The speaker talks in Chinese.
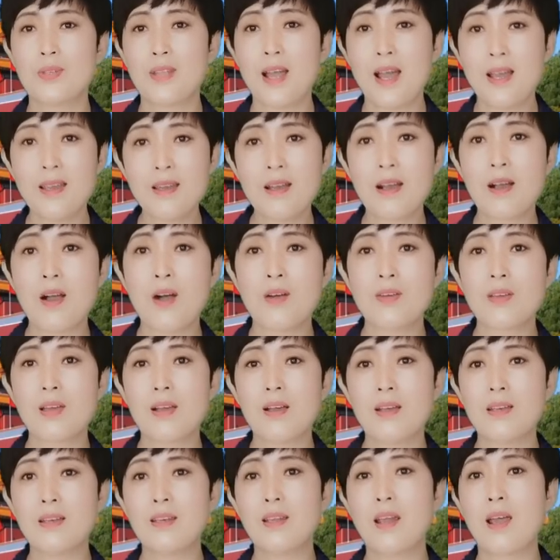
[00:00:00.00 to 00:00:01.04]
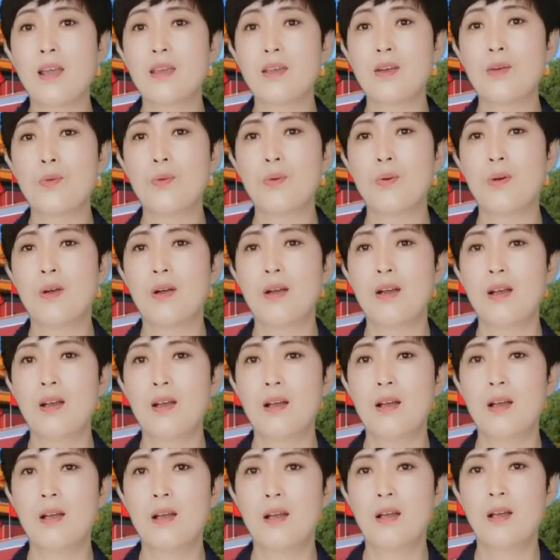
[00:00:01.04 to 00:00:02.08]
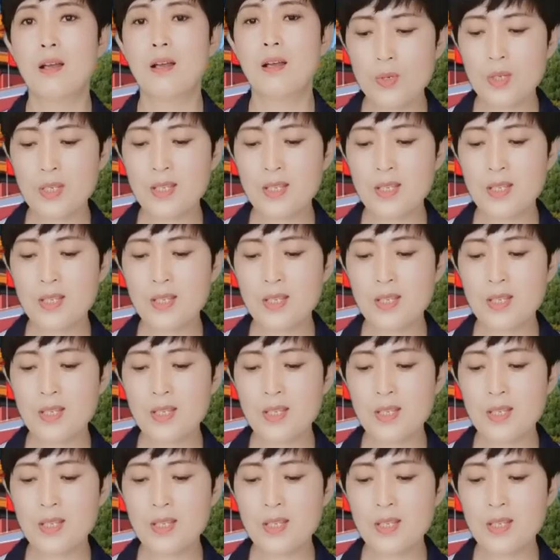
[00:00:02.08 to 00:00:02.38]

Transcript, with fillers: 他也搞一个“一带一路”。